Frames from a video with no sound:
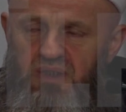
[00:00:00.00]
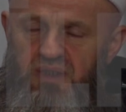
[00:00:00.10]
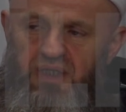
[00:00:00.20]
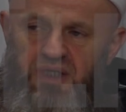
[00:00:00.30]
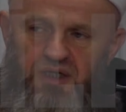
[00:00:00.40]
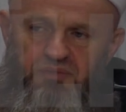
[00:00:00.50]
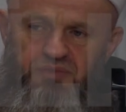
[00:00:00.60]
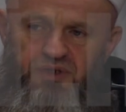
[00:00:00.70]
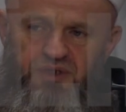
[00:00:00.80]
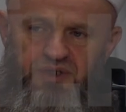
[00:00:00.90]
yine her
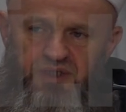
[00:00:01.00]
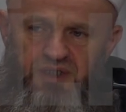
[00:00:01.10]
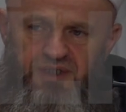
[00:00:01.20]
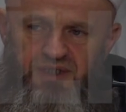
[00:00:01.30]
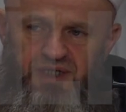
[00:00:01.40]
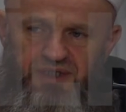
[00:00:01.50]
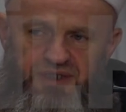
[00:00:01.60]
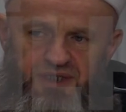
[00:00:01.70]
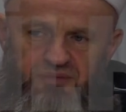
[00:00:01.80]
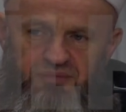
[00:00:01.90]
birinizi
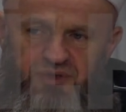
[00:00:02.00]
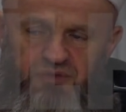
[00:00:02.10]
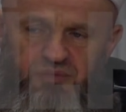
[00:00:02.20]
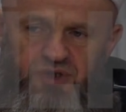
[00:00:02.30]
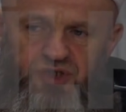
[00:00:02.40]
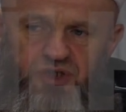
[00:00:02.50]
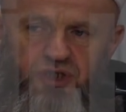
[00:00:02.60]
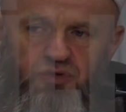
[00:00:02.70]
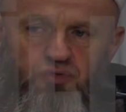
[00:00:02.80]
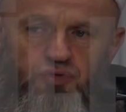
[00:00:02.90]
ilgilendiren bir
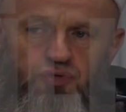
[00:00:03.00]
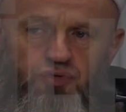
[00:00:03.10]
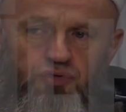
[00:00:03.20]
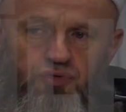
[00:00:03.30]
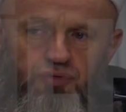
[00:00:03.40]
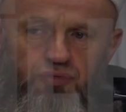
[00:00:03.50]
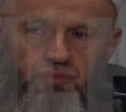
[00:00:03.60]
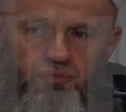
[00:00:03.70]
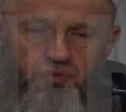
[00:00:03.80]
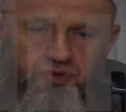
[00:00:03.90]
başka konuyu
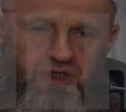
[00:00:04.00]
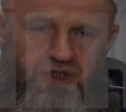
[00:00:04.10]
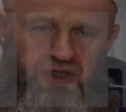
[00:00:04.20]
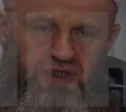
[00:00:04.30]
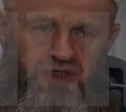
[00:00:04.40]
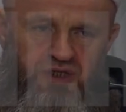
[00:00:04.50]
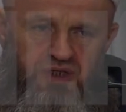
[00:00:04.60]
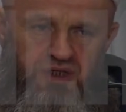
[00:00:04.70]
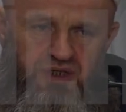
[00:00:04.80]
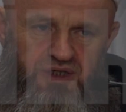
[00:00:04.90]

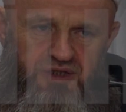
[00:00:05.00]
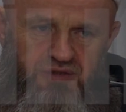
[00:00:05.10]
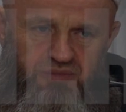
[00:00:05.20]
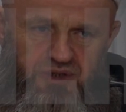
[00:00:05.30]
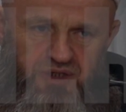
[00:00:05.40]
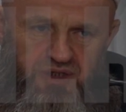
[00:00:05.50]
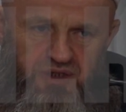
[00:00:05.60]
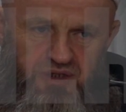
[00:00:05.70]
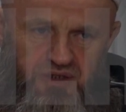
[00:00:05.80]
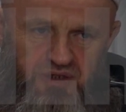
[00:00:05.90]
müzakere
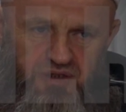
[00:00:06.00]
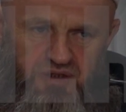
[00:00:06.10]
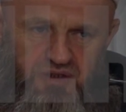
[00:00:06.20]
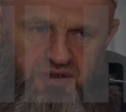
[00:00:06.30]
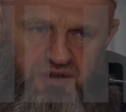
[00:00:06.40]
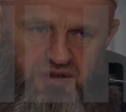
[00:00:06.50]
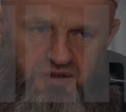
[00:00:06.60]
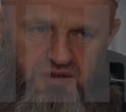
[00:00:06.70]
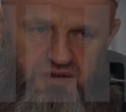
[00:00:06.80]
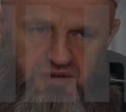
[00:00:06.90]
etmeye
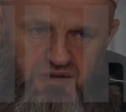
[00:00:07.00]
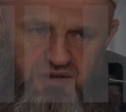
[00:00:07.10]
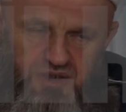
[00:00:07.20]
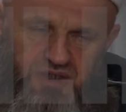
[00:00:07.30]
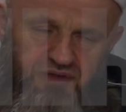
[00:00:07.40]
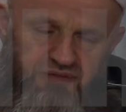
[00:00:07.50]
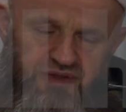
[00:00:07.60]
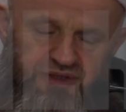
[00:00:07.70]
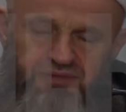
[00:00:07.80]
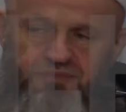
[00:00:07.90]
karar
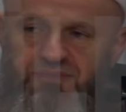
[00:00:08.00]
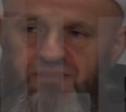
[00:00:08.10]
verdim.